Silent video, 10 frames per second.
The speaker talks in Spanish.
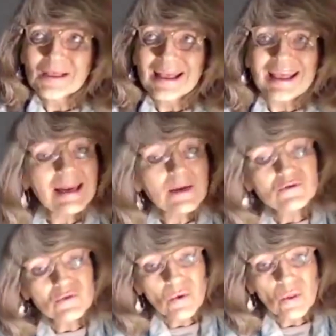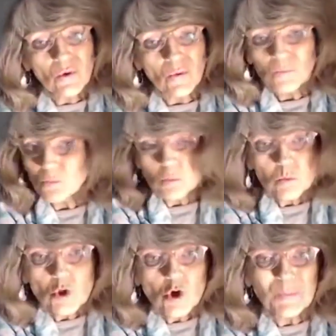¿Era absurdo?
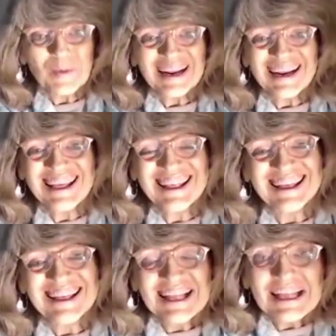No, para nada.